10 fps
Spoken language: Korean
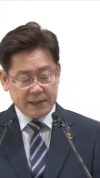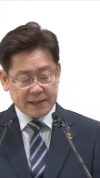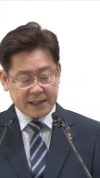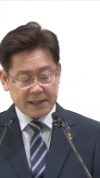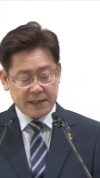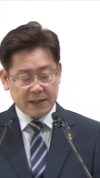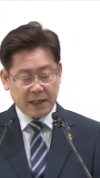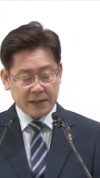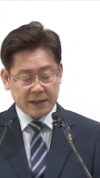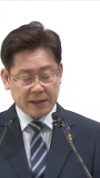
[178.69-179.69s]

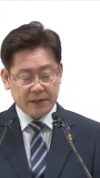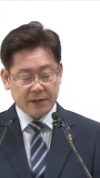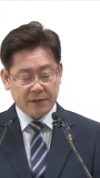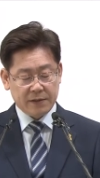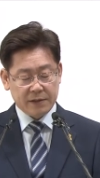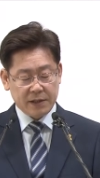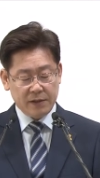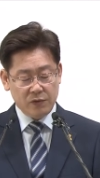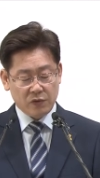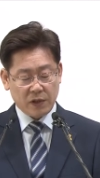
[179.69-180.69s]
자치단체 간
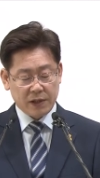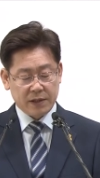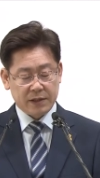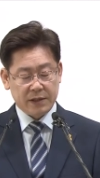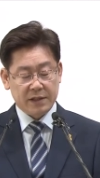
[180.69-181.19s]
경쟁을 유도하는 것이